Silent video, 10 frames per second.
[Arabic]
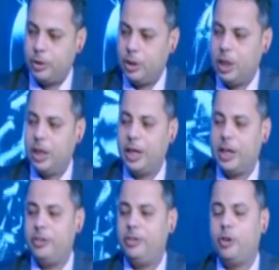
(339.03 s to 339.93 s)
هي كيس
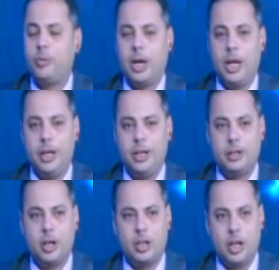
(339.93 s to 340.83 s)
زيرو معناها ايه ان درجه
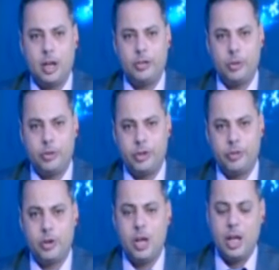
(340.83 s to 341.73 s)
الحراره ساوت صفر
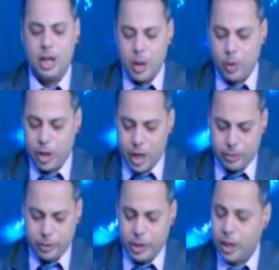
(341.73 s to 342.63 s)
لو الكلام ده
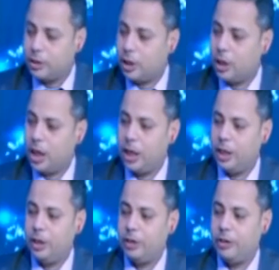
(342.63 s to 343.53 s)
صح طلع لي
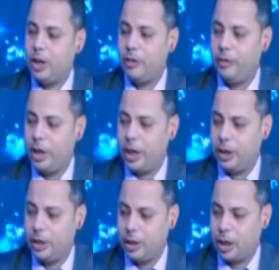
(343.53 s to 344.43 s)
رساله فيها ان
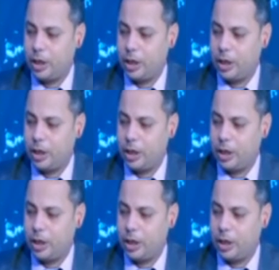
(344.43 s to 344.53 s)
درجه